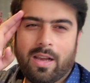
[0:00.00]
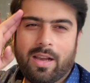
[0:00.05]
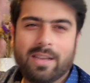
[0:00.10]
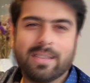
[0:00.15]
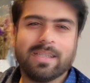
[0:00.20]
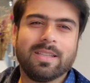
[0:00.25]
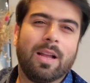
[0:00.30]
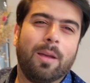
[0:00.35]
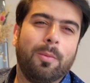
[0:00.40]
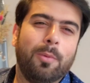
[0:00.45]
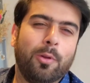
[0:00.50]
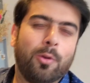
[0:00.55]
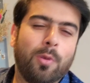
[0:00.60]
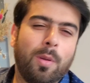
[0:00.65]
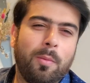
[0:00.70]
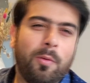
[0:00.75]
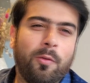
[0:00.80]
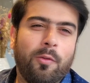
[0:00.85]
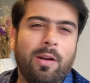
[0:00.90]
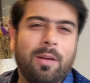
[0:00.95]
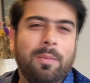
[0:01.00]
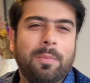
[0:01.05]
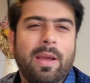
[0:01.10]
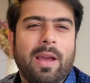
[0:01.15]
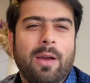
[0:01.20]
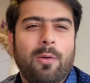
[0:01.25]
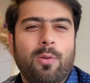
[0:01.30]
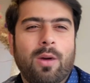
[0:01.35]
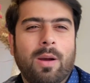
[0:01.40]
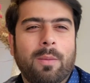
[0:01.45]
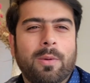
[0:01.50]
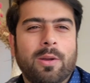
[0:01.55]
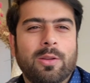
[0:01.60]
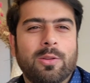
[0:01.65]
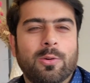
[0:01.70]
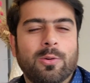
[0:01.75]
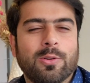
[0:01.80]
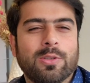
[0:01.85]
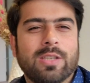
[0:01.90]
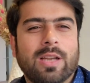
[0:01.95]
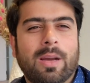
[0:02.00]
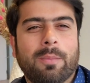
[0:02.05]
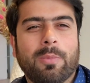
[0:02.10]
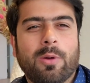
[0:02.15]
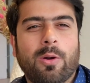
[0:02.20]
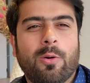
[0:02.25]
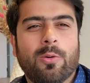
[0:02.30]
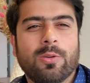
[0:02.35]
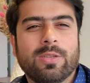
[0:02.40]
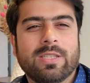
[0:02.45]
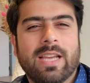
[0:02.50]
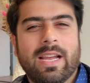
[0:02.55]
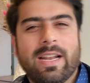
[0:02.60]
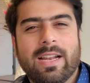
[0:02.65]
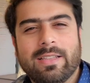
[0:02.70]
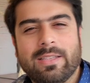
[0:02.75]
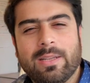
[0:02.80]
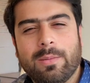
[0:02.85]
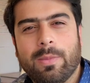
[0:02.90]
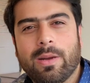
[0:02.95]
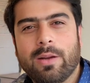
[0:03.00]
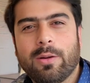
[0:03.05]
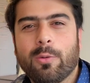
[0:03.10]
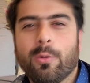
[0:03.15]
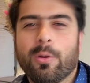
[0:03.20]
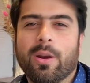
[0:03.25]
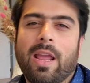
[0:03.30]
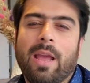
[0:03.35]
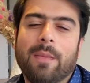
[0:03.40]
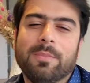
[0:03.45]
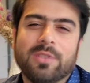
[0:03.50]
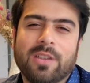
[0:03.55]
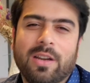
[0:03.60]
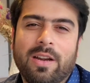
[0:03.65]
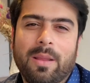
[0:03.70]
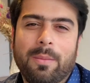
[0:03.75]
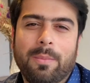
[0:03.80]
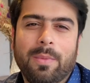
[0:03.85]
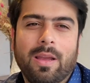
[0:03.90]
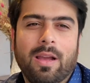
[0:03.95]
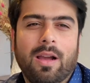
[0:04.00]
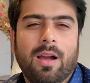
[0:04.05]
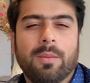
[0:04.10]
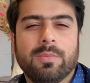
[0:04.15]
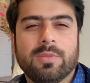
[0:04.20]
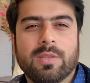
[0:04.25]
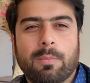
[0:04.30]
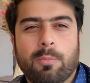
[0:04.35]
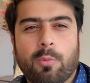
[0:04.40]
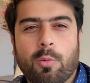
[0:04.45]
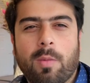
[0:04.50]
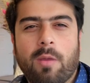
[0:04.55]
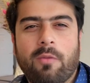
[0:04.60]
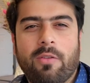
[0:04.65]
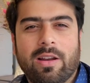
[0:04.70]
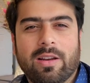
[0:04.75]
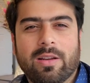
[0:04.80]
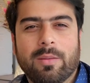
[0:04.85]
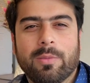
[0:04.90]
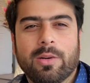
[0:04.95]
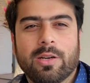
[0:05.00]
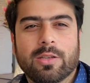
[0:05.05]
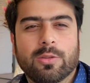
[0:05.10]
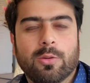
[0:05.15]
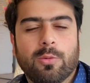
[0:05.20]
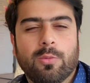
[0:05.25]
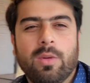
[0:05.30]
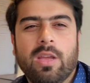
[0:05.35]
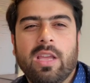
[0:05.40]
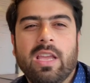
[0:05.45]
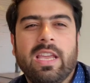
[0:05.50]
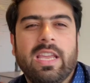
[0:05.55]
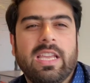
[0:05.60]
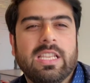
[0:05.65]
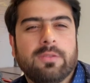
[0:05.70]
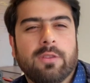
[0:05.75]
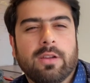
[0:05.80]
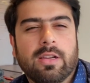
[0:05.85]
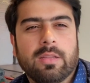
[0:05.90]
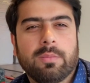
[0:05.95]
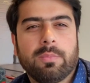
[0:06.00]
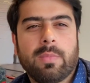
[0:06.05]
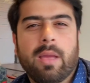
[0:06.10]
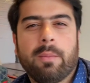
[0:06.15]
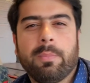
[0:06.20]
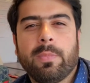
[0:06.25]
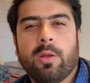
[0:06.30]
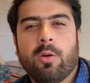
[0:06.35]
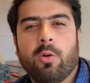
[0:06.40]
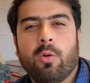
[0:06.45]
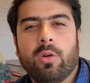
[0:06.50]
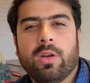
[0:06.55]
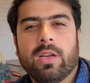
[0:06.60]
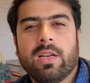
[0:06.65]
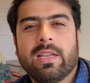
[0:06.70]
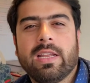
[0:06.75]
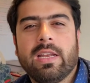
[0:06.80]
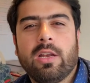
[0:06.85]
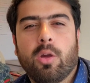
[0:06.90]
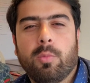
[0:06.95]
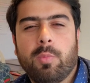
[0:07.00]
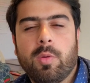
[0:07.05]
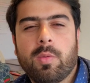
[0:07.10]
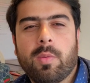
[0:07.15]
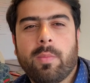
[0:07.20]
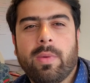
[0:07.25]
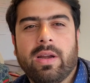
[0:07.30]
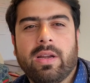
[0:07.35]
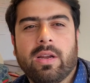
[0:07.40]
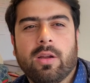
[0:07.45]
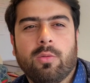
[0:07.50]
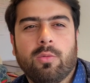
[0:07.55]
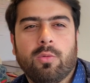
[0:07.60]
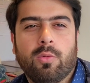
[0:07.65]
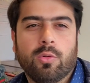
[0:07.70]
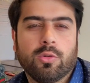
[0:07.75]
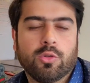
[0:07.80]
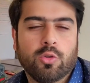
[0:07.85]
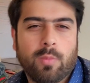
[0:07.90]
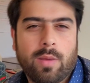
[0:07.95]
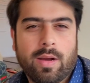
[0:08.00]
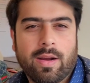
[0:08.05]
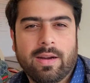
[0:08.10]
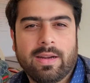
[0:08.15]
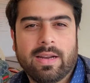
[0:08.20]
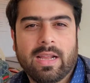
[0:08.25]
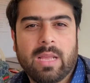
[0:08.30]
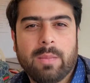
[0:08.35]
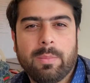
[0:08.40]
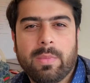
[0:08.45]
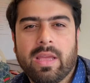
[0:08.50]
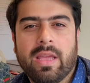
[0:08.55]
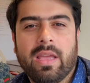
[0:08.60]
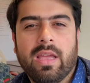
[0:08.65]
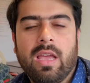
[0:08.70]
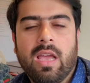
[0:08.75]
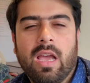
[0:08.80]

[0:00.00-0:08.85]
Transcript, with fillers: अस्सलाम वालेकुम एवरीवन मैं हूं आपका दोस्त आपका होस्ट जैना दिल भट्ट और एम्स्टरडेम में आप सबको मैं वेलकम करता हूं इस वक्त मैं अपने होटल के लॉबी में बैठा हूं और सुबह का टाइम है